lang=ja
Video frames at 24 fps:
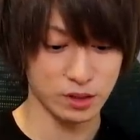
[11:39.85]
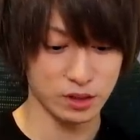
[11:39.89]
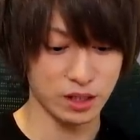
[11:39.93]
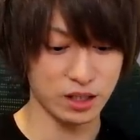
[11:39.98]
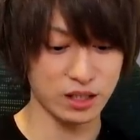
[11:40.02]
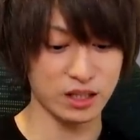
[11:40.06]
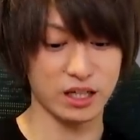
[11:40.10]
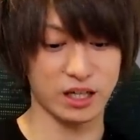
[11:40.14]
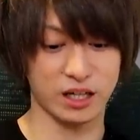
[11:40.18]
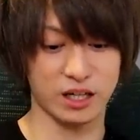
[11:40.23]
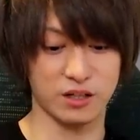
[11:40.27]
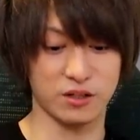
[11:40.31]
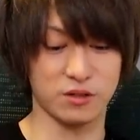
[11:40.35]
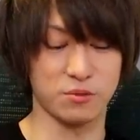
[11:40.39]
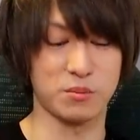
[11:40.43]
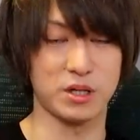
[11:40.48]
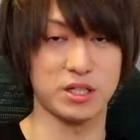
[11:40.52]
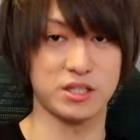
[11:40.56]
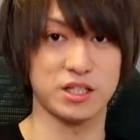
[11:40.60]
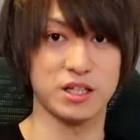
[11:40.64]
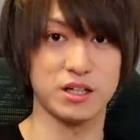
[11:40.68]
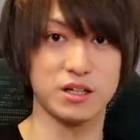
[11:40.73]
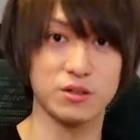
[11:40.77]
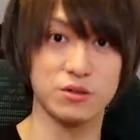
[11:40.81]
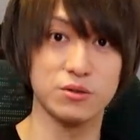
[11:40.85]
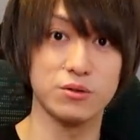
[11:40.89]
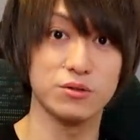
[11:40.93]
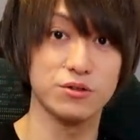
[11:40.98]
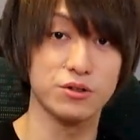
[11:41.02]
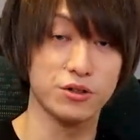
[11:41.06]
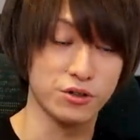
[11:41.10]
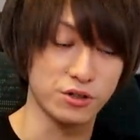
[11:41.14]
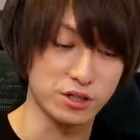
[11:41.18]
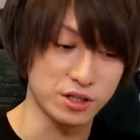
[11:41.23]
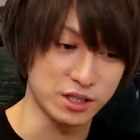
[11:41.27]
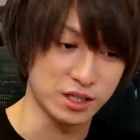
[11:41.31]
なんだけど、まあ、
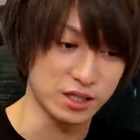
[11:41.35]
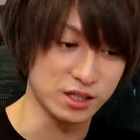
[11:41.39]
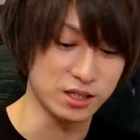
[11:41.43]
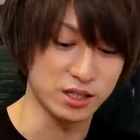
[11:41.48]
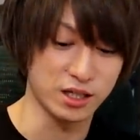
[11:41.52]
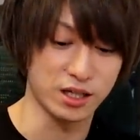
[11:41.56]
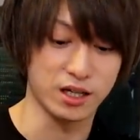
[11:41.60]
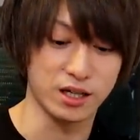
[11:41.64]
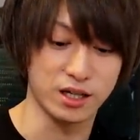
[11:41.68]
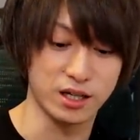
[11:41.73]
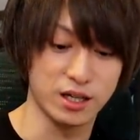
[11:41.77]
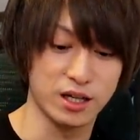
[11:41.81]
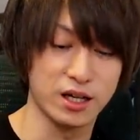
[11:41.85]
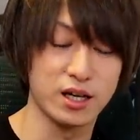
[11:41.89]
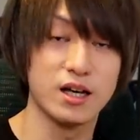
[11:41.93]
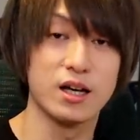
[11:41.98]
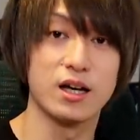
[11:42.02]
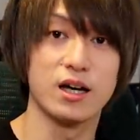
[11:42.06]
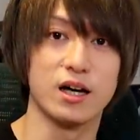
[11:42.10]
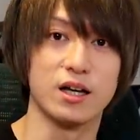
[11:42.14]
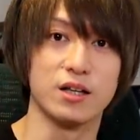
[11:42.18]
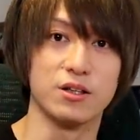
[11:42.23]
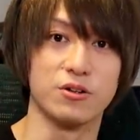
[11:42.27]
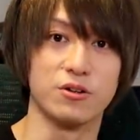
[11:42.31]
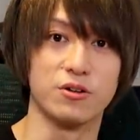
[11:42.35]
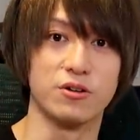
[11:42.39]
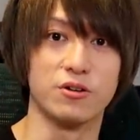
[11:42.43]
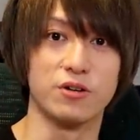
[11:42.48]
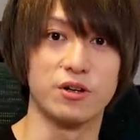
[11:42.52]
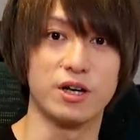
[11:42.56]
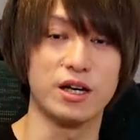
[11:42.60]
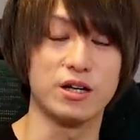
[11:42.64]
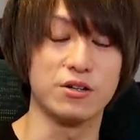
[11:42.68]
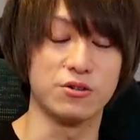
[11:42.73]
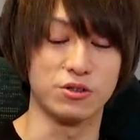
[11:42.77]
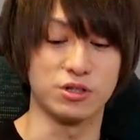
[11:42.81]
ジャンクフードより全然あの
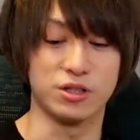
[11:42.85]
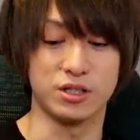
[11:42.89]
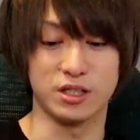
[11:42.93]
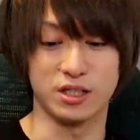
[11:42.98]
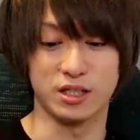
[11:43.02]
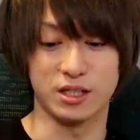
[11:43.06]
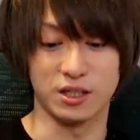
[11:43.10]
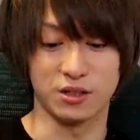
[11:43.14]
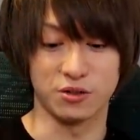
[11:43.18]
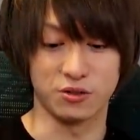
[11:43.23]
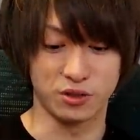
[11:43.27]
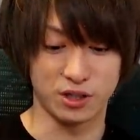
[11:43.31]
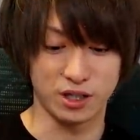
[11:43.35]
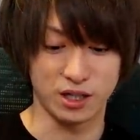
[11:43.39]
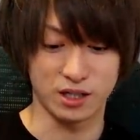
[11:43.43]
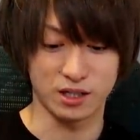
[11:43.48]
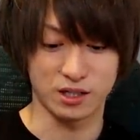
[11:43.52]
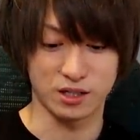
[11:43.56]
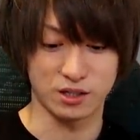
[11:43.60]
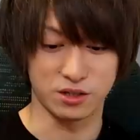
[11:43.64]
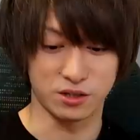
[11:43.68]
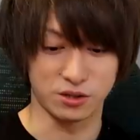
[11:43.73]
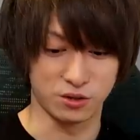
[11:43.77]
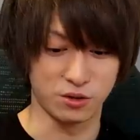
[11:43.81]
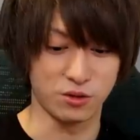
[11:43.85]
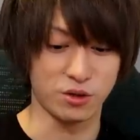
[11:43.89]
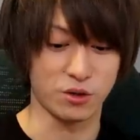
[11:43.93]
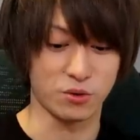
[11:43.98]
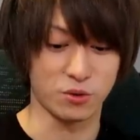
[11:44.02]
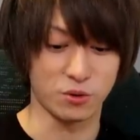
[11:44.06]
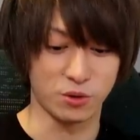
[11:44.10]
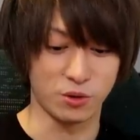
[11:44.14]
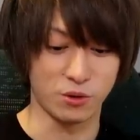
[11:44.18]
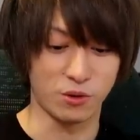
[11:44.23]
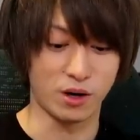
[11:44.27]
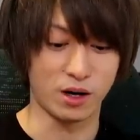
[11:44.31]
ヘルシーなのですごい
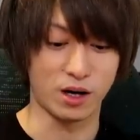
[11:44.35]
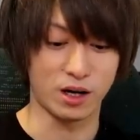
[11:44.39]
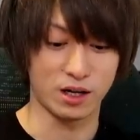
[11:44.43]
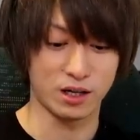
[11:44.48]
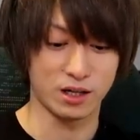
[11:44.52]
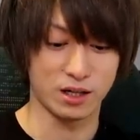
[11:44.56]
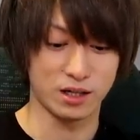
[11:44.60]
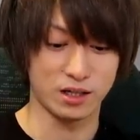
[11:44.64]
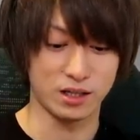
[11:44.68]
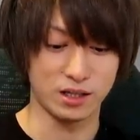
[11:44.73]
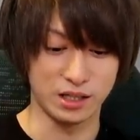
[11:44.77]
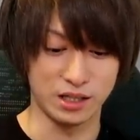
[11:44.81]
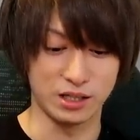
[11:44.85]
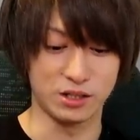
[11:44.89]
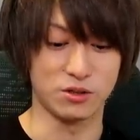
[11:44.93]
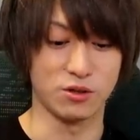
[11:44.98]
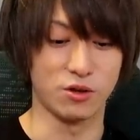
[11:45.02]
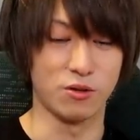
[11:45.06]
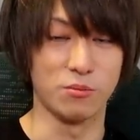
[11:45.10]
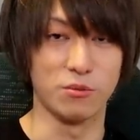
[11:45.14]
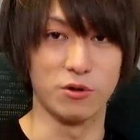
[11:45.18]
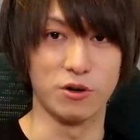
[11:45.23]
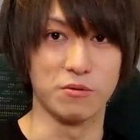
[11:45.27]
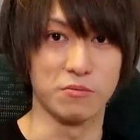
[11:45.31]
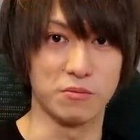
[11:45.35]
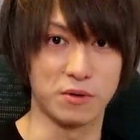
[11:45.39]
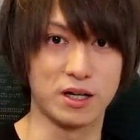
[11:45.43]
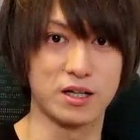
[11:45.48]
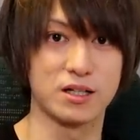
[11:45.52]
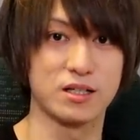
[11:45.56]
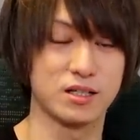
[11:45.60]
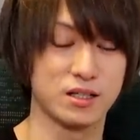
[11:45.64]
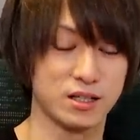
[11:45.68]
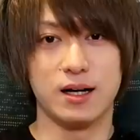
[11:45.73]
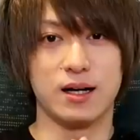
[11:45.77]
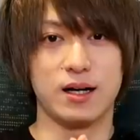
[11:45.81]
これはいいと思いま
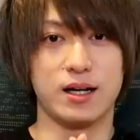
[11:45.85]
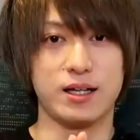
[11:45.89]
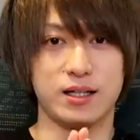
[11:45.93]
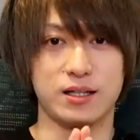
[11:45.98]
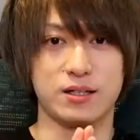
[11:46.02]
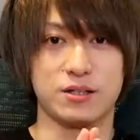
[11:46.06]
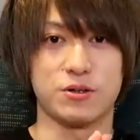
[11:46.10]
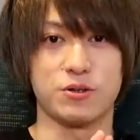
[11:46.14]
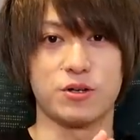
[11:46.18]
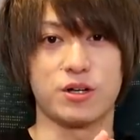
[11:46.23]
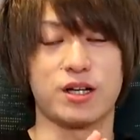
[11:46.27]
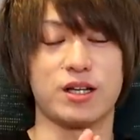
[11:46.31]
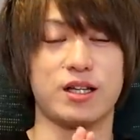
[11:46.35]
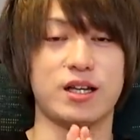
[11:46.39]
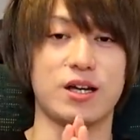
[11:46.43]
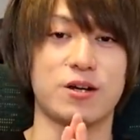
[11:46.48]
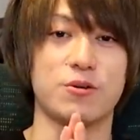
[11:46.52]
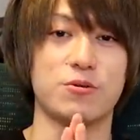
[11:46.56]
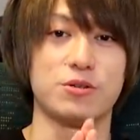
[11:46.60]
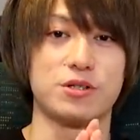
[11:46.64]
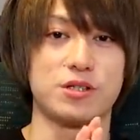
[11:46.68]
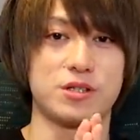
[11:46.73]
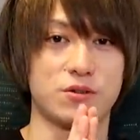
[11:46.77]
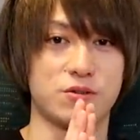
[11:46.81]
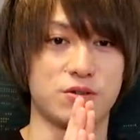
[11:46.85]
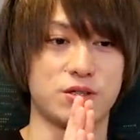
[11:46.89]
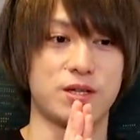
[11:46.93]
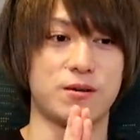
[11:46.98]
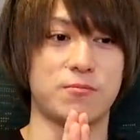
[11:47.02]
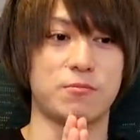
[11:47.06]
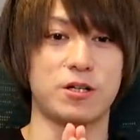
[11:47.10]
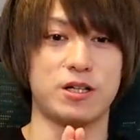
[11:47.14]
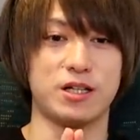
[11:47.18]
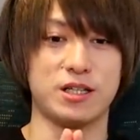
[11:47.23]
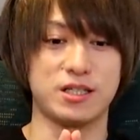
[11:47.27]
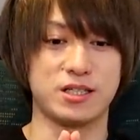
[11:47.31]
すはいというわけでごちそう
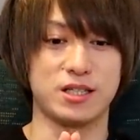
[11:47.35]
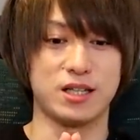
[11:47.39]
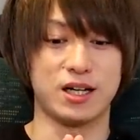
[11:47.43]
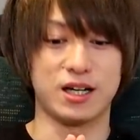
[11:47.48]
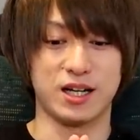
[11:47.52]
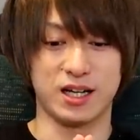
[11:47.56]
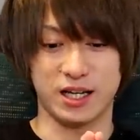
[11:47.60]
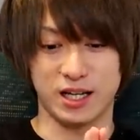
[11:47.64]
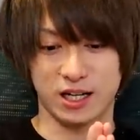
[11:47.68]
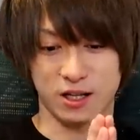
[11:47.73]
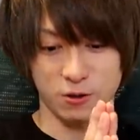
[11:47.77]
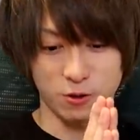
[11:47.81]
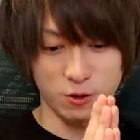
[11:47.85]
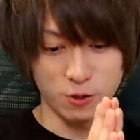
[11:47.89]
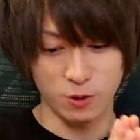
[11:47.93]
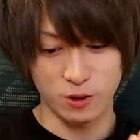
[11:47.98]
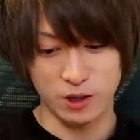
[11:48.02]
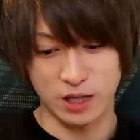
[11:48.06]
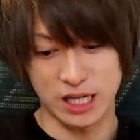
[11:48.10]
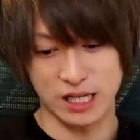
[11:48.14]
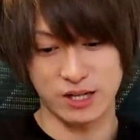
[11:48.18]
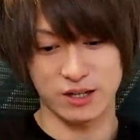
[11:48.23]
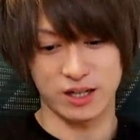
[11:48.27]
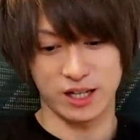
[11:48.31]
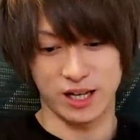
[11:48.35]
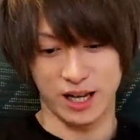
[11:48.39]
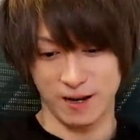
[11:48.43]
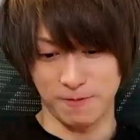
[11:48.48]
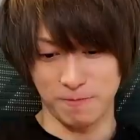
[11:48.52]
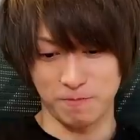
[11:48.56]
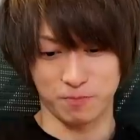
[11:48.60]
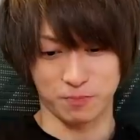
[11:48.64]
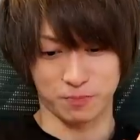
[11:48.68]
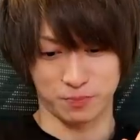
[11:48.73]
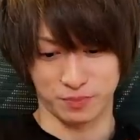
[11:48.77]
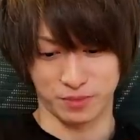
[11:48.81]
さまでした、えー、今回は
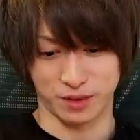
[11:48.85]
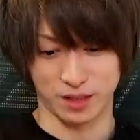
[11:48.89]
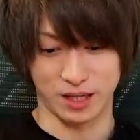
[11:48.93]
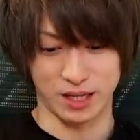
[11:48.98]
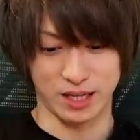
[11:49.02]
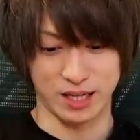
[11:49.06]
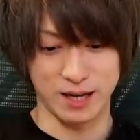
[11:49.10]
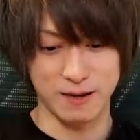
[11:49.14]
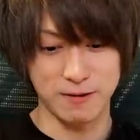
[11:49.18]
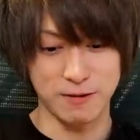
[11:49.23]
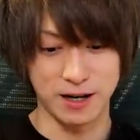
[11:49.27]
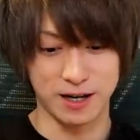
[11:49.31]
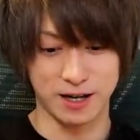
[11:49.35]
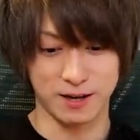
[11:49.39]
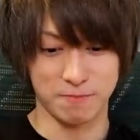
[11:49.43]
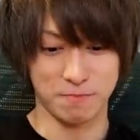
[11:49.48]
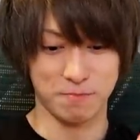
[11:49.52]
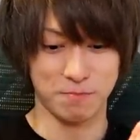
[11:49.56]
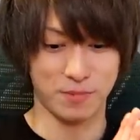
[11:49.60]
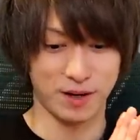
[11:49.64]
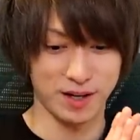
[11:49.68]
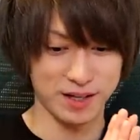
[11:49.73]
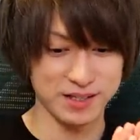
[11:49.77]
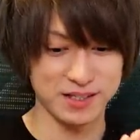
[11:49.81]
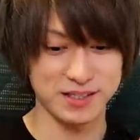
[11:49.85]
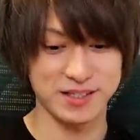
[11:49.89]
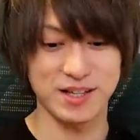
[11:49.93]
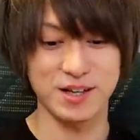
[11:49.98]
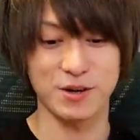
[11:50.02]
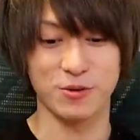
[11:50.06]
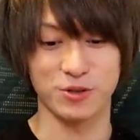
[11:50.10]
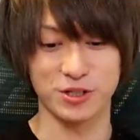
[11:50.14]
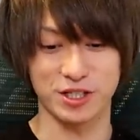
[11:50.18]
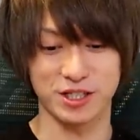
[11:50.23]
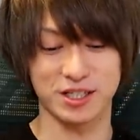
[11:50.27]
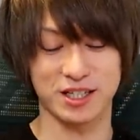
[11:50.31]
ねうんやっぱマジ
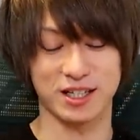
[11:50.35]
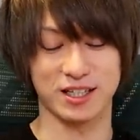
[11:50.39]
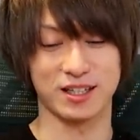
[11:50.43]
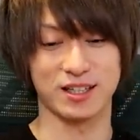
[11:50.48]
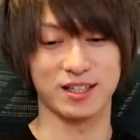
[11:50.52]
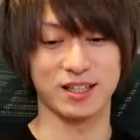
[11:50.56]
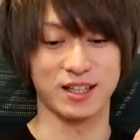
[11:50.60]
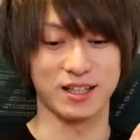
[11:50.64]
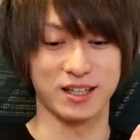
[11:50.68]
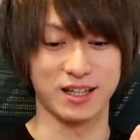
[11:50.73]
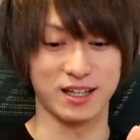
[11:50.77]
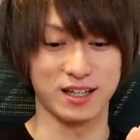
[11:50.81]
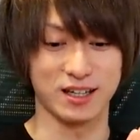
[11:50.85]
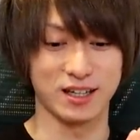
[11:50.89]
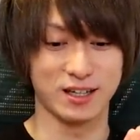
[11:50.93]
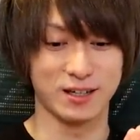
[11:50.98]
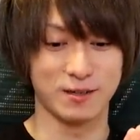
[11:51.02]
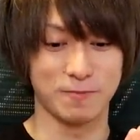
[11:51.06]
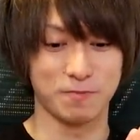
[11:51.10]
で美味しかったね